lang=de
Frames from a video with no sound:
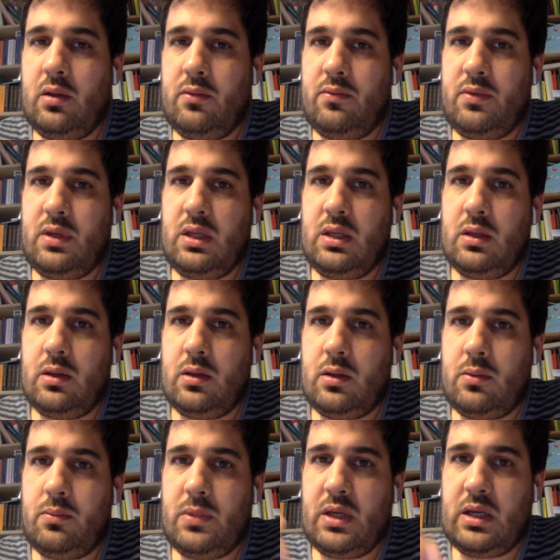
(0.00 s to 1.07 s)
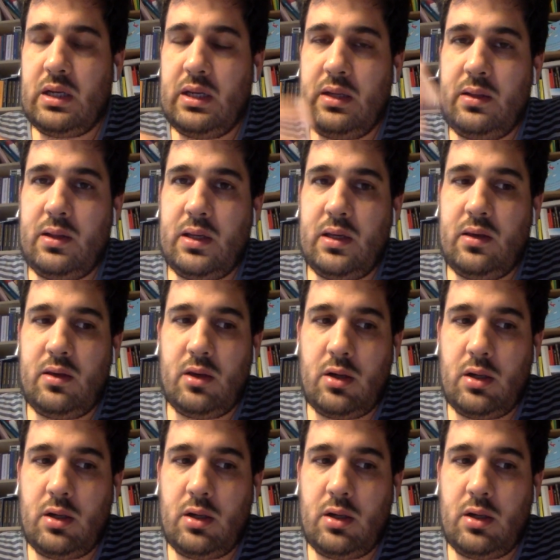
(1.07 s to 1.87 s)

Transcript: wie ähm, erledige ich